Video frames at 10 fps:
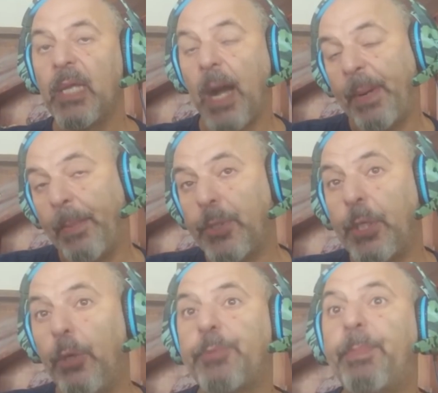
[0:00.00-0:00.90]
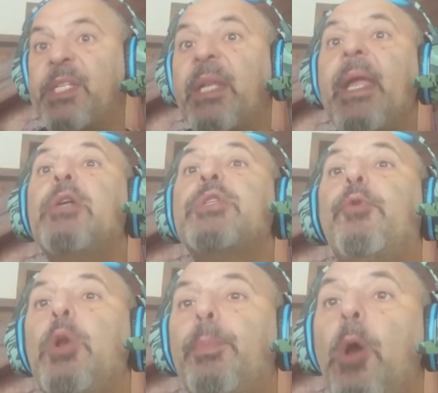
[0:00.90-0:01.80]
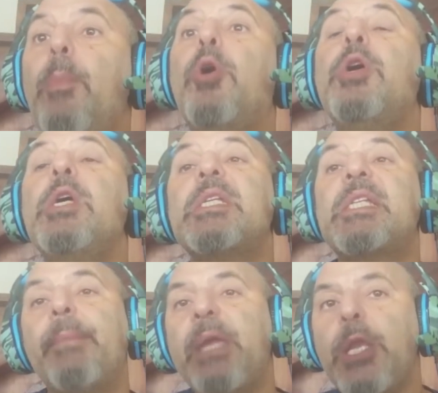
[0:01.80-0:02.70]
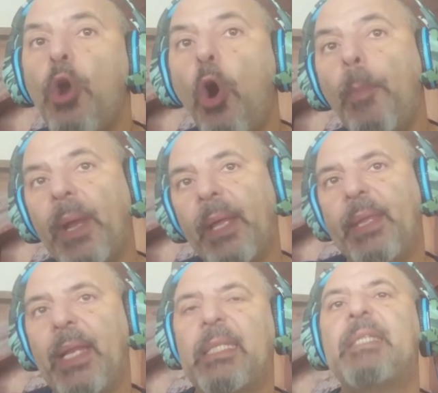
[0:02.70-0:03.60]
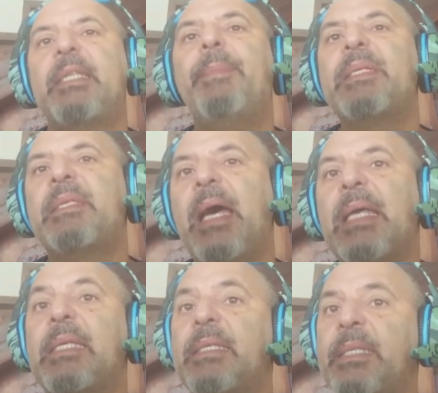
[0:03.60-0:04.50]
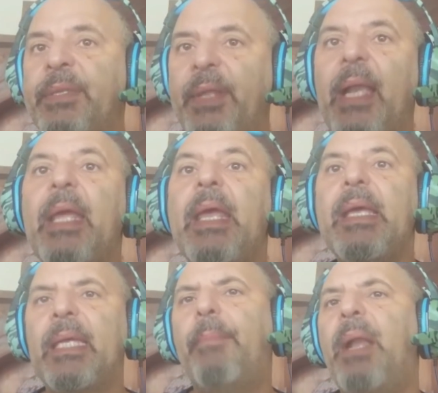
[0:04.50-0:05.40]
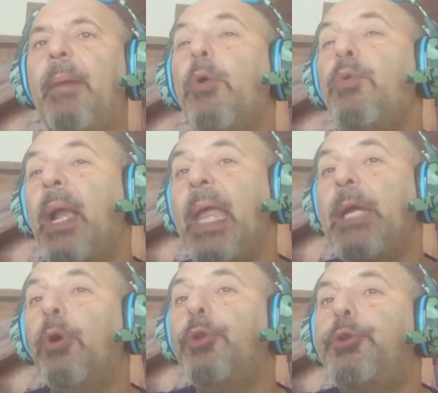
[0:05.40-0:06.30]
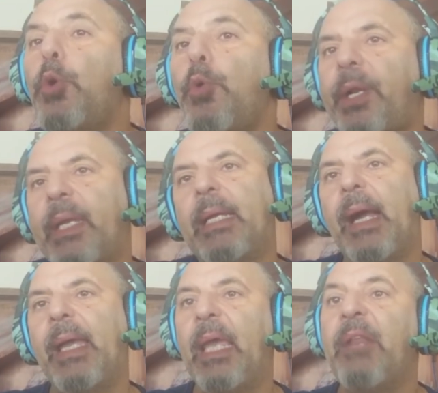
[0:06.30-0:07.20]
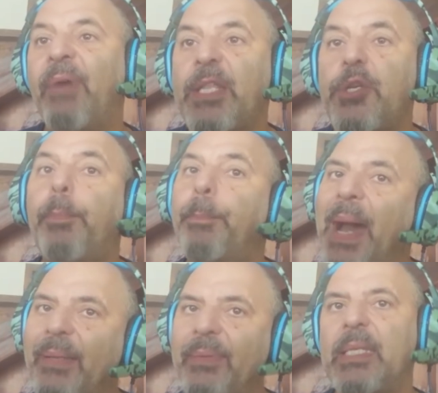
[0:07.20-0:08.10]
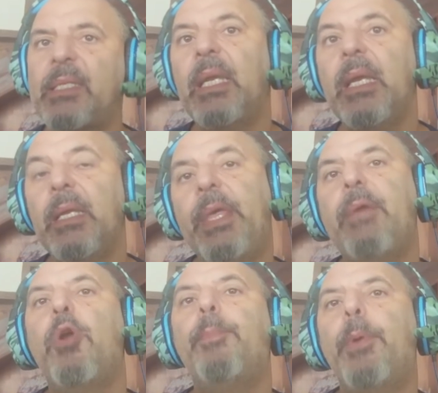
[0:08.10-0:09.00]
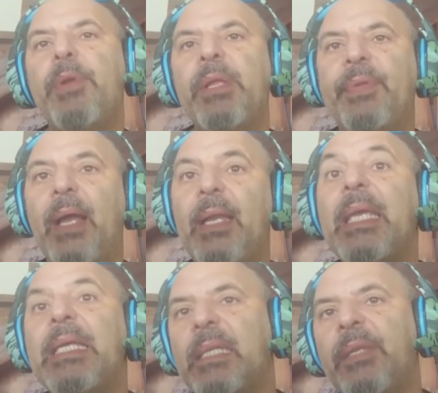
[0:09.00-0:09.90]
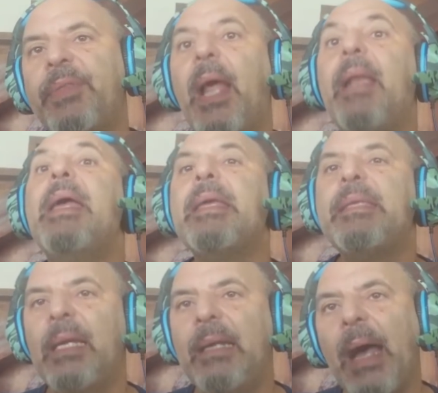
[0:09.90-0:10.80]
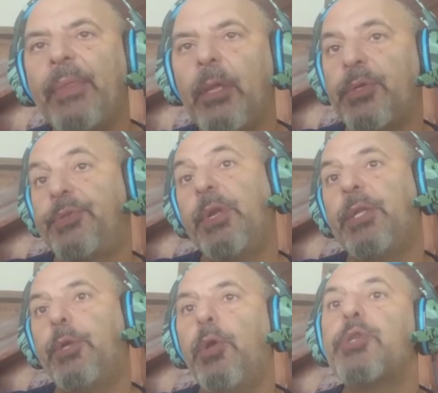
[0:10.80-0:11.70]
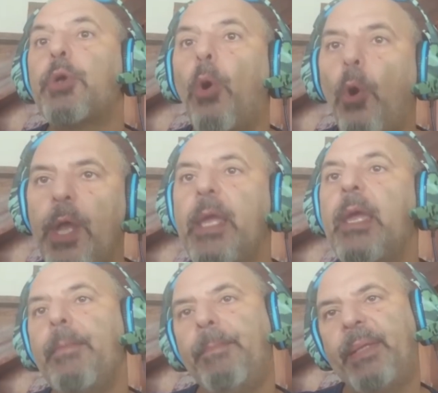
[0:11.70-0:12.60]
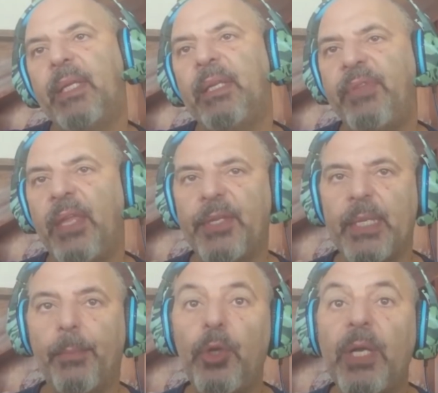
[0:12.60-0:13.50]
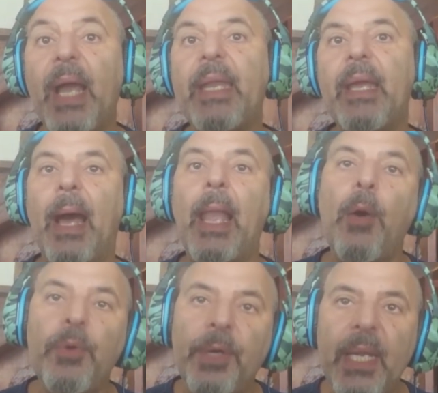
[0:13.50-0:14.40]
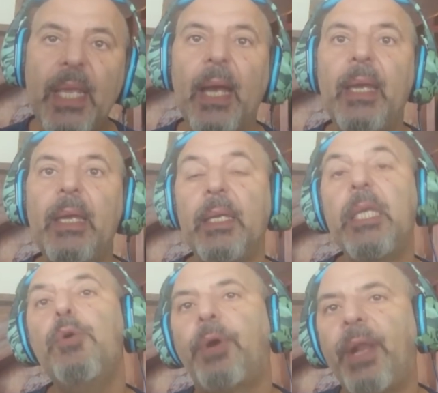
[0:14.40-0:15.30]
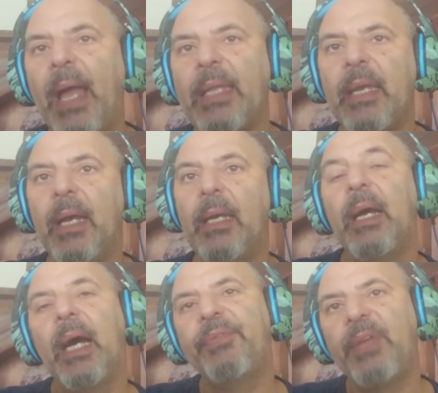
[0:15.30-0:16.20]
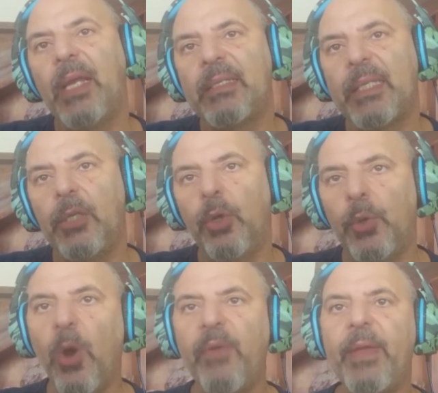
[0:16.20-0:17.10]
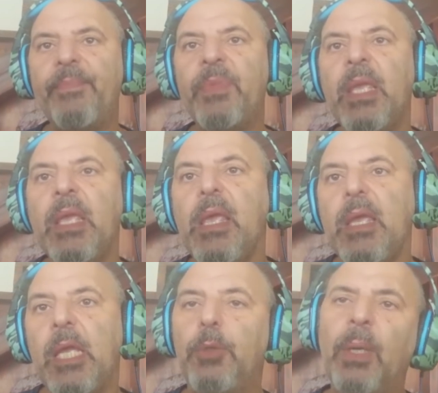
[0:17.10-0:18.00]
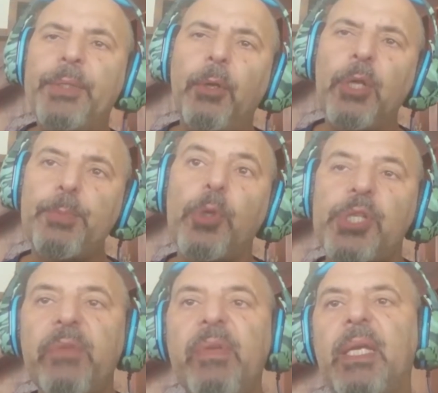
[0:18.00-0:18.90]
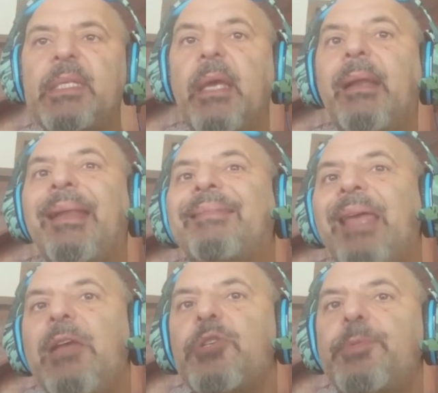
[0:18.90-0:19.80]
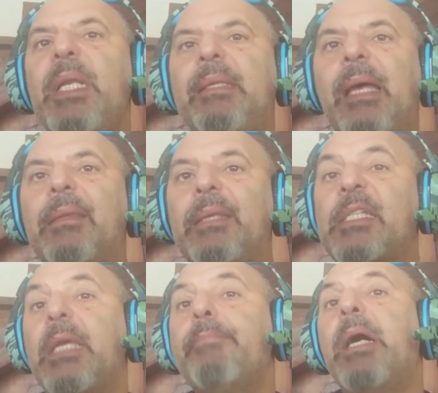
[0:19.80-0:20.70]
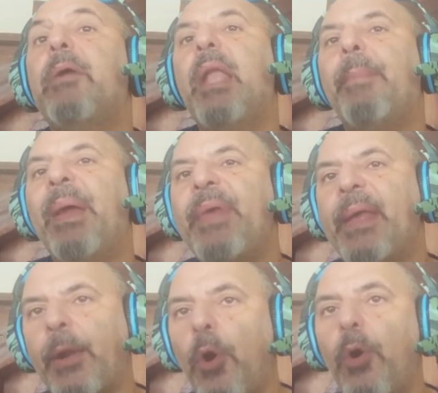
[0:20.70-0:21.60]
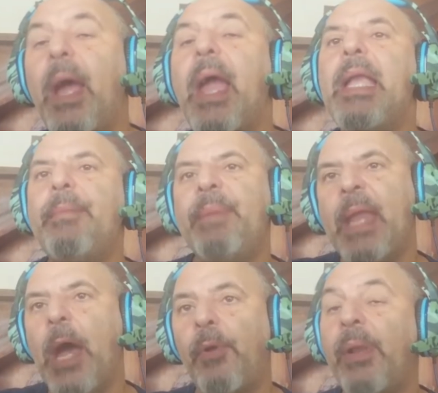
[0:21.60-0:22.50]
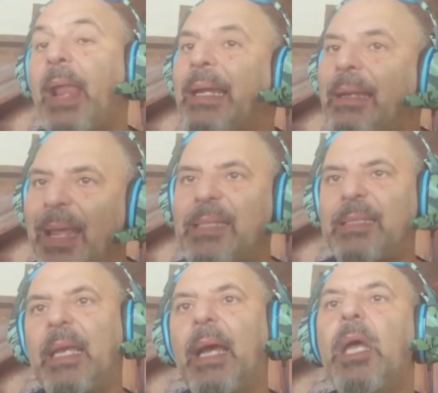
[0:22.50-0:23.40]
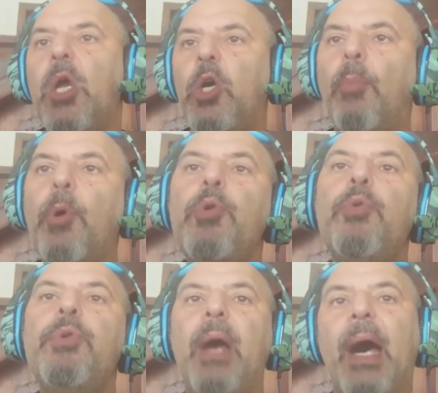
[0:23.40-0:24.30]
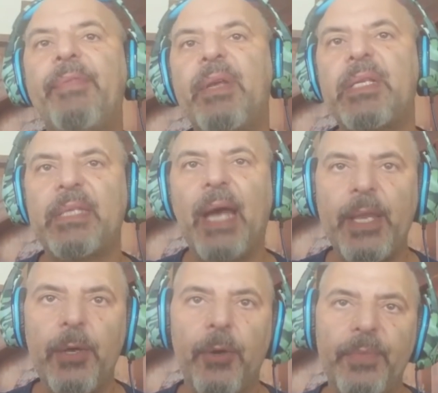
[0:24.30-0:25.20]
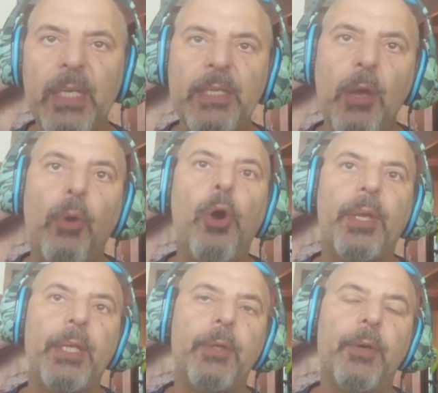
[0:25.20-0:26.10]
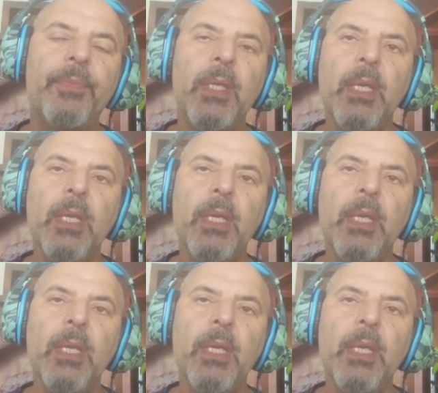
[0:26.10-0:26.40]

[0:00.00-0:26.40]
A propósito, los pechenegos fue el pueblo seminómada de las estepas de Asia Central que hablaba una lengua túrquica que invadió partes de Europa Oriental y Central, llegando a los territorios hoy pertenecientes a Bulgaria, a la Hungría y Ucrania hacia el siglo en cuanto a los bolcheviques, eran ateos militantes que bajo la bandera roja eliminaron a la iglesia como un adversario ideológico.